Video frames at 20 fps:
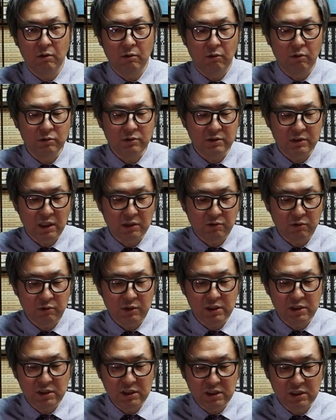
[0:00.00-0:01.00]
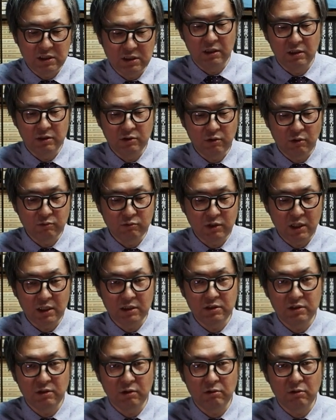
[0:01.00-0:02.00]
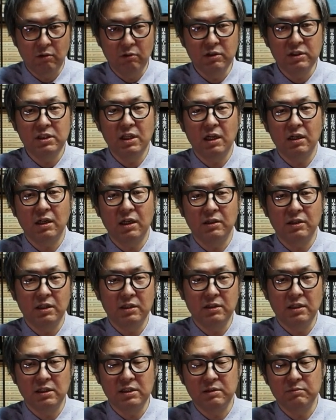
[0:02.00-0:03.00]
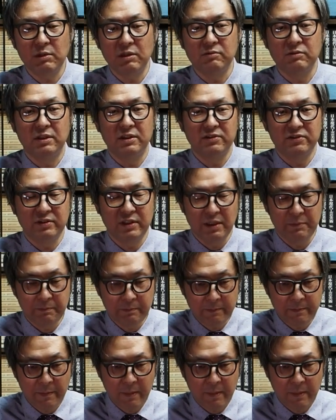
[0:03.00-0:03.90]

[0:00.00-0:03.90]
折った時に糸ムラによる折り段ができてしまうんですね。